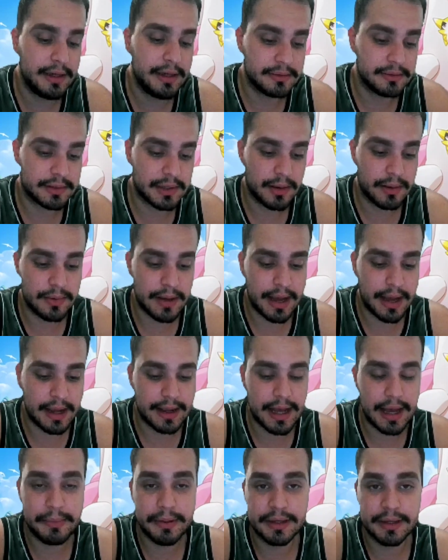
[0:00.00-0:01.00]
Então,
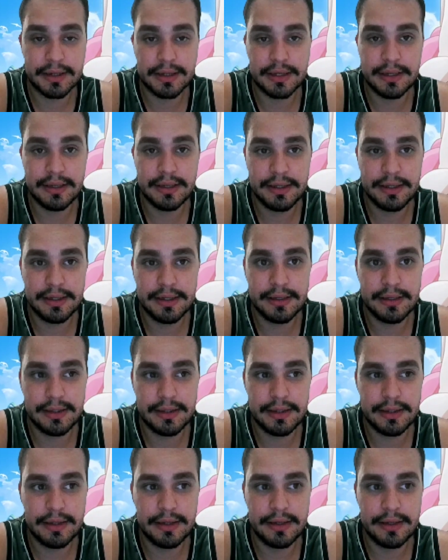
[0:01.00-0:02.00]
acaba
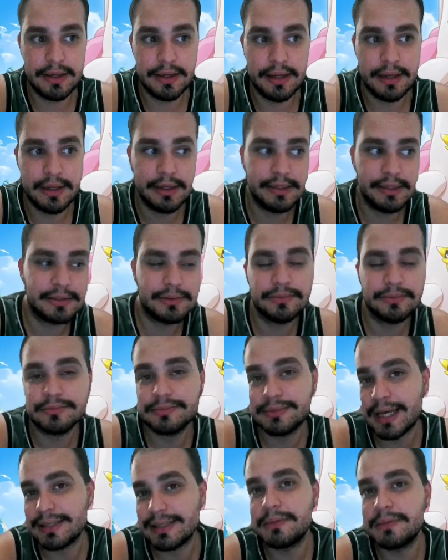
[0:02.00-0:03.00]
que ele ainda não
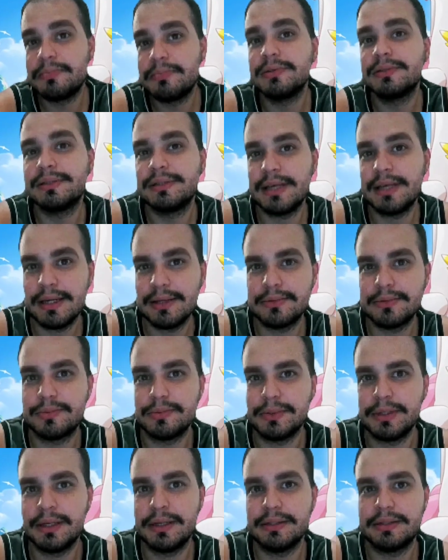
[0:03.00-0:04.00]
tá
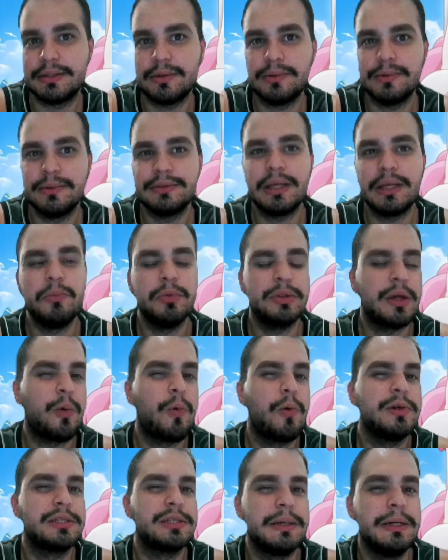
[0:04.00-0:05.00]
100%, né? Então, tem muita
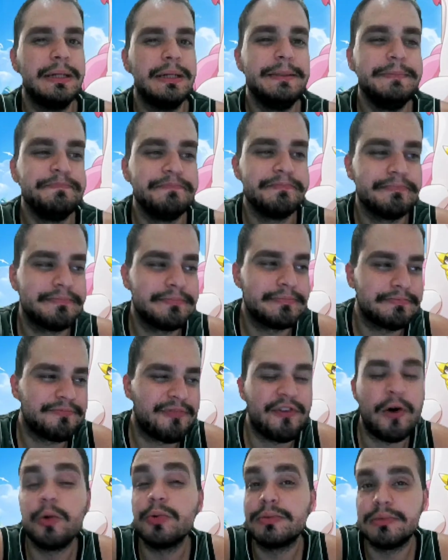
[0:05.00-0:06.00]
coisa
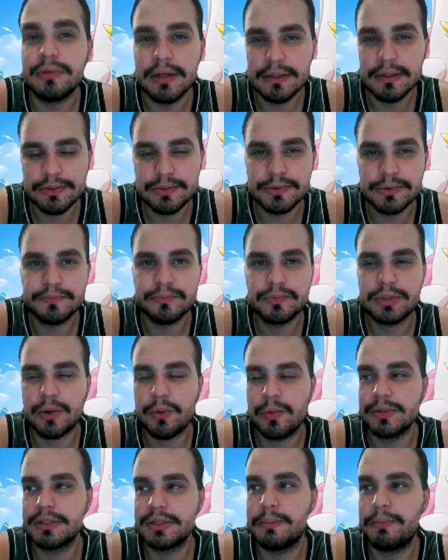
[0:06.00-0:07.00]
faltando, muita
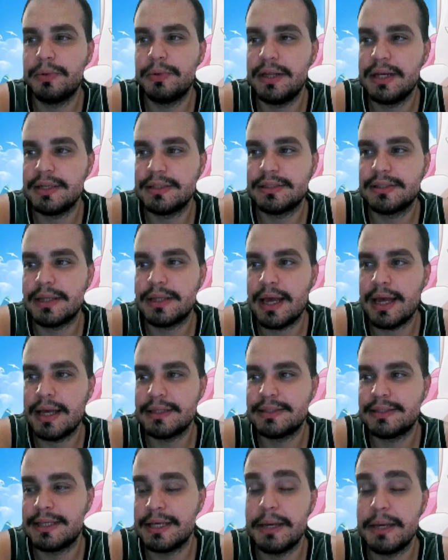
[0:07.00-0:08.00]
coisa que poderia é,
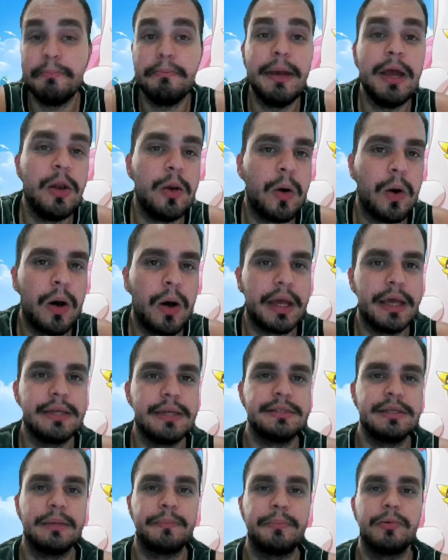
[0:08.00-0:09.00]
ser melhor, por
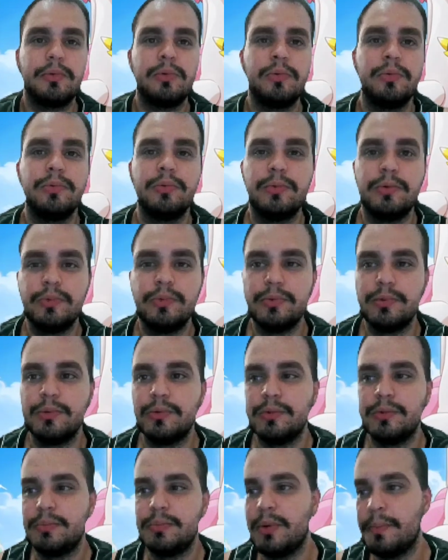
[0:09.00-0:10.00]
exemplo,
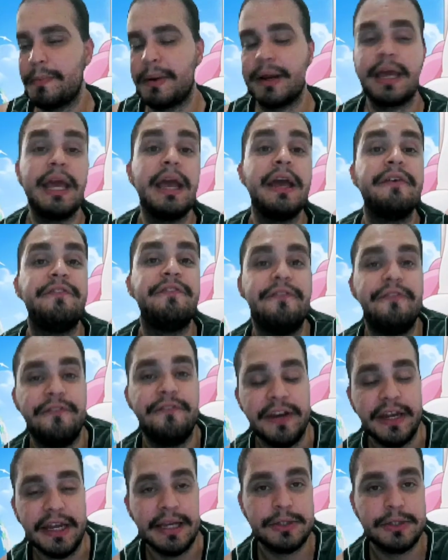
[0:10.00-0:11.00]
para quem é
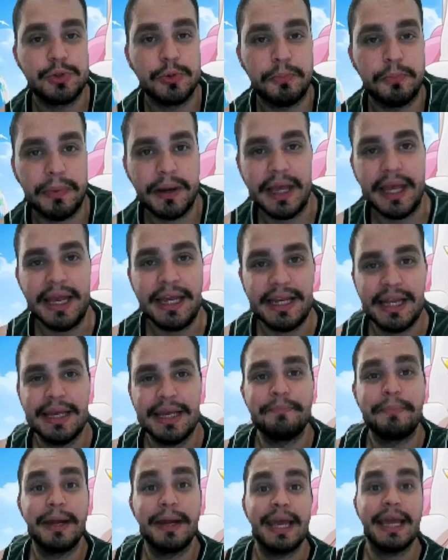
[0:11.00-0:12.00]
free to play, né, e
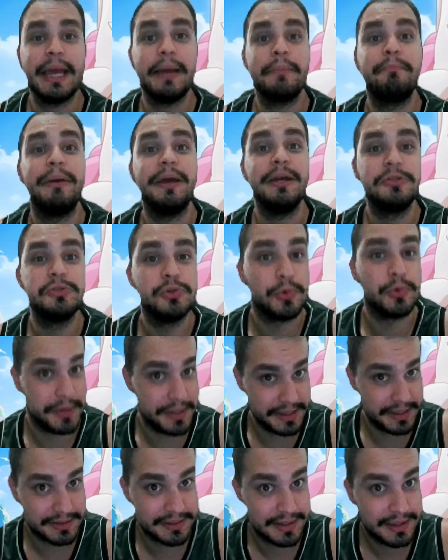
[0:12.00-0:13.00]
para quem é pay to
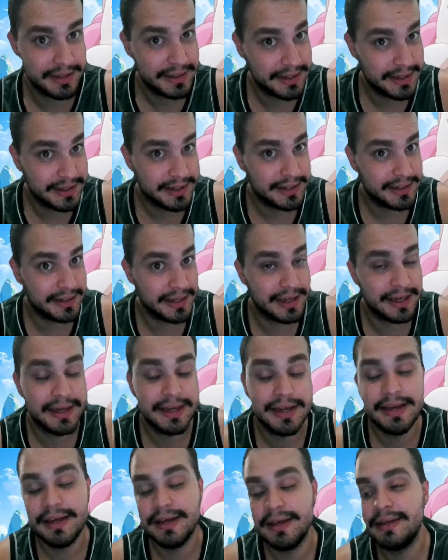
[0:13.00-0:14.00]
win, né?
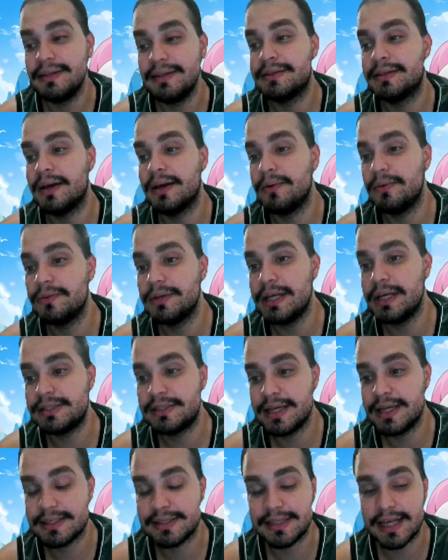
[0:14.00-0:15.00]
Então a gente
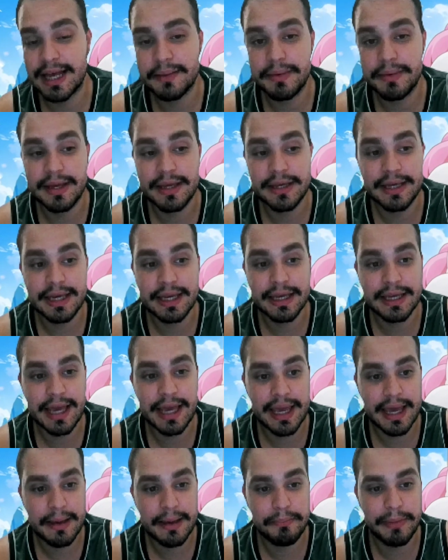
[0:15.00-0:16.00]
já sabe aí que
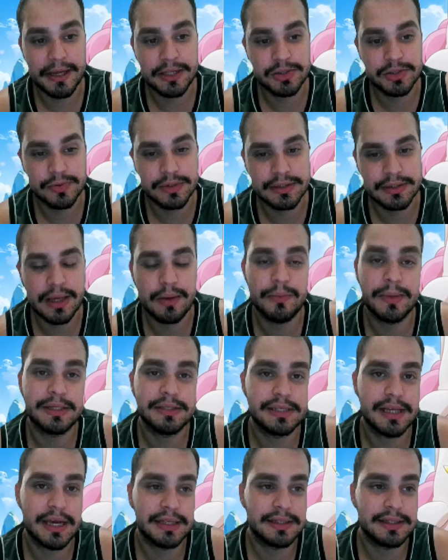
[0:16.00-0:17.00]
quem é pay to win tem umas
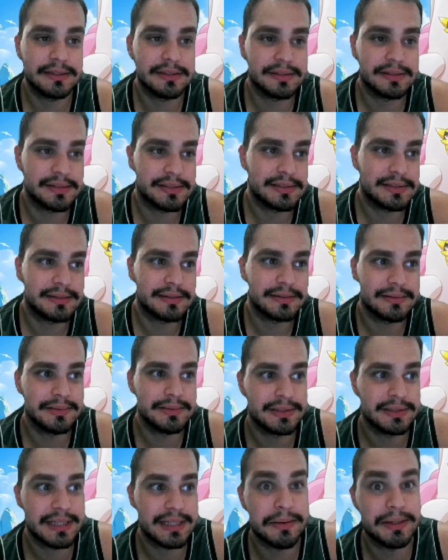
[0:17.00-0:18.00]
certas,
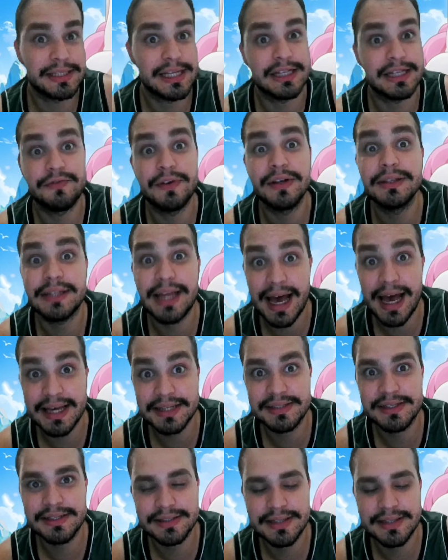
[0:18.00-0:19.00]
um, tem umas certas
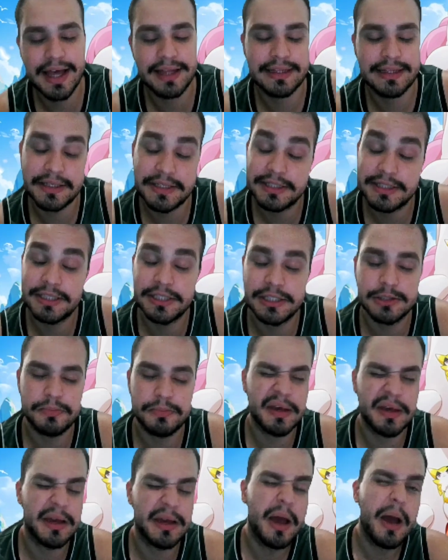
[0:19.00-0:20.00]
vantagens, né? Até de
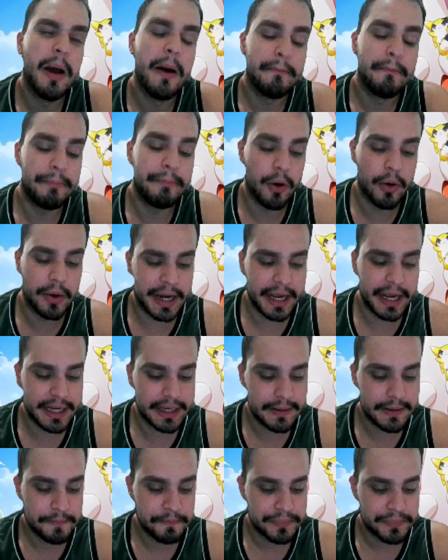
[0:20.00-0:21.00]
XP,
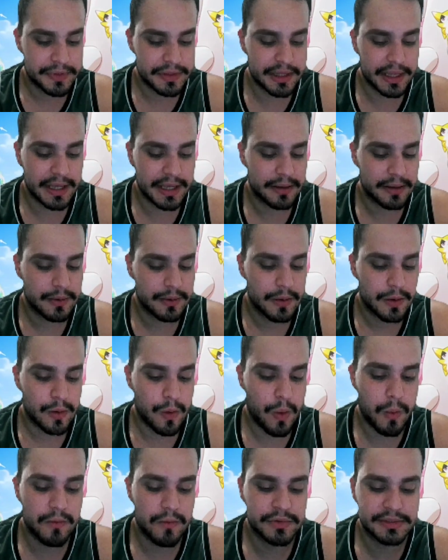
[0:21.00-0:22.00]
porém, né?
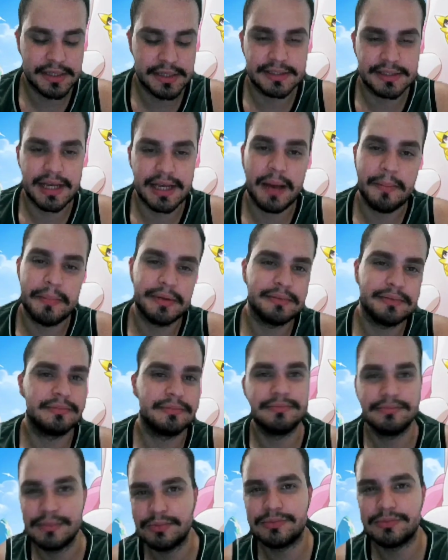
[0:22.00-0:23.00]
Como vocês sabem,
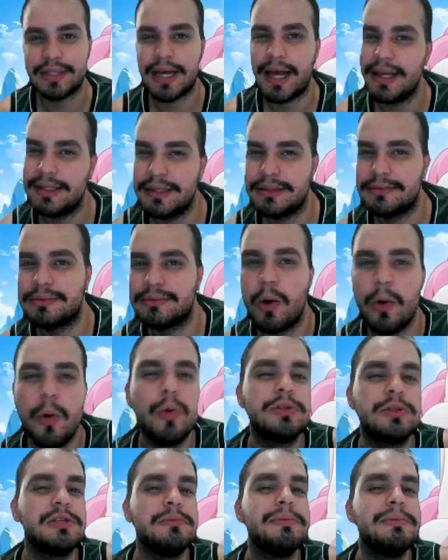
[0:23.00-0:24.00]
não está ainda tão
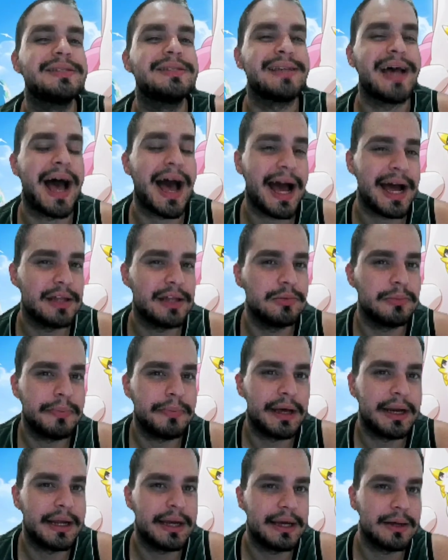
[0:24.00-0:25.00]
otimizado
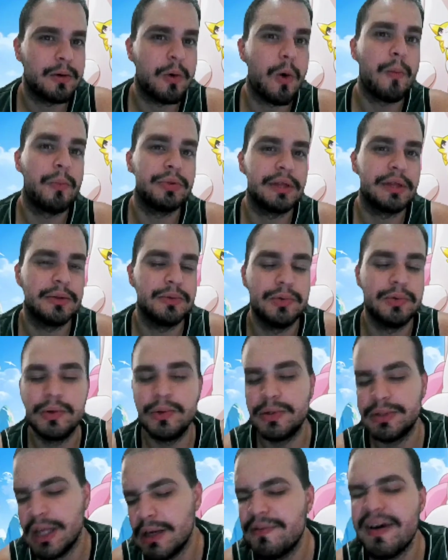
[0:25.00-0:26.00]
para
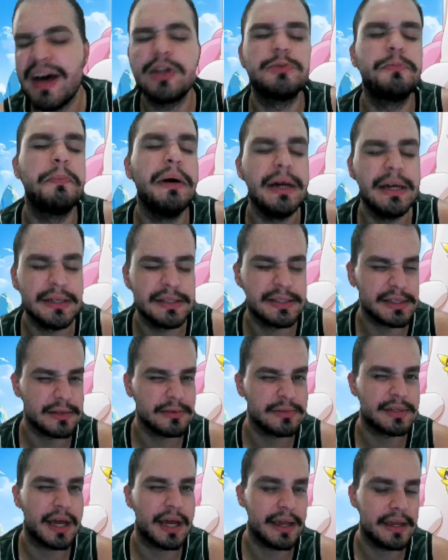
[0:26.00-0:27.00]
computador. Tem vários
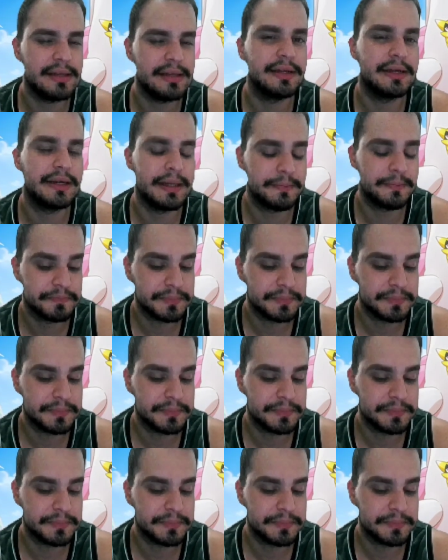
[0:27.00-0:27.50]
bugzinhos ainda, né?